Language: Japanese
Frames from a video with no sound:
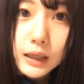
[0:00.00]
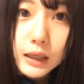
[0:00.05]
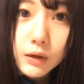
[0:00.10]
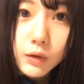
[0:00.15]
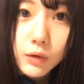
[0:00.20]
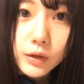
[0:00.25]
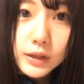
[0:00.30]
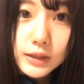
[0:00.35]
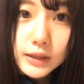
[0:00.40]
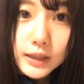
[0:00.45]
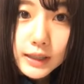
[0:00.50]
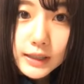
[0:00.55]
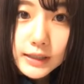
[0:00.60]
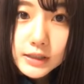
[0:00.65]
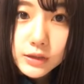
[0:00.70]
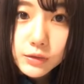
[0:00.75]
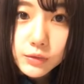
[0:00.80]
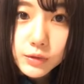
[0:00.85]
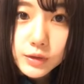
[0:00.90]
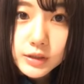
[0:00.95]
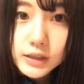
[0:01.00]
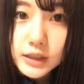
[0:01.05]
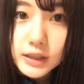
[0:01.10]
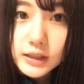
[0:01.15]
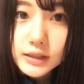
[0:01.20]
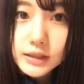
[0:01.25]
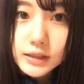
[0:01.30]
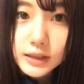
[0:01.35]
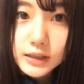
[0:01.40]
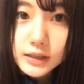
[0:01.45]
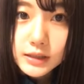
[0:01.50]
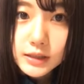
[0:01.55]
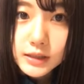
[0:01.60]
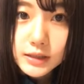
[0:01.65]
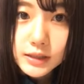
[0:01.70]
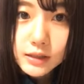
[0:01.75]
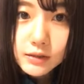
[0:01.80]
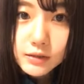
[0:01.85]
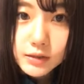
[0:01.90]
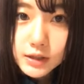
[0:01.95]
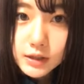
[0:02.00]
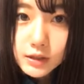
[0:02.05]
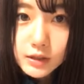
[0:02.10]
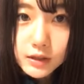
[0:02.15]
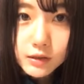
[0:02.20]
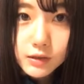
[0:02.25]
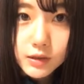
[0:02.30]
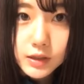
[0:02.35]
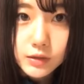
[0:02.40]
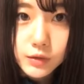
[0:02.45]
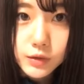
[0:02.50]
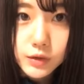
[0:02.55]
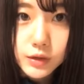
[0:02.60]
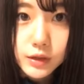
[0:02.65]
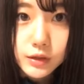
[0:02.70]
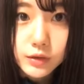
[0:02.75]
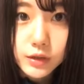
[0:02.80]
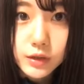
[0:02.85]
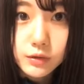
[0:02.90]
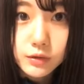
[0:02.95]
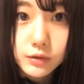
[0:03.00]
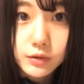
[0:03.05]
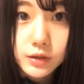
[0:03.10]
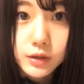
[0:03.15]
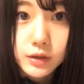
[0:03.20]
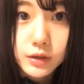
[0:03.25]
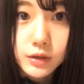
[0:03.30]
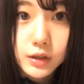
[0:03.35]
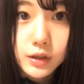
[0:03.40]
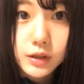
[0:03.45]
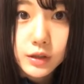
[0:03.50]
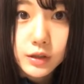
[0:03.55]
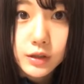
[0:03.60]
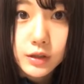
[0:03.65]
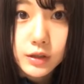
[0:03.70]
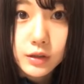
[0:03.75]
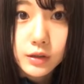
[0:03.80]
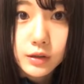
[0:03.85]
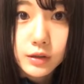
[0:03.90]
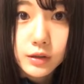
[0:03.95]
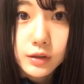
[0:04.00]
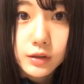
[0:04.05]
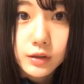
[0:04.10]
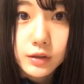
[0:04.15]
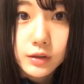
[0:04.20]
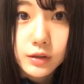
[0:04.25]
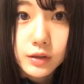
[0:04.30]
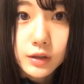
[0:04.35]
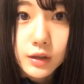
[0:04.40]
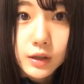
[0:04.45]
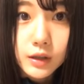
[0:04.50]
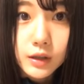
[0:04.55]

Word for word: ん、あ置きたい位置はこっちが指定してスタッフさんが代わりに置いてくれるんだへえ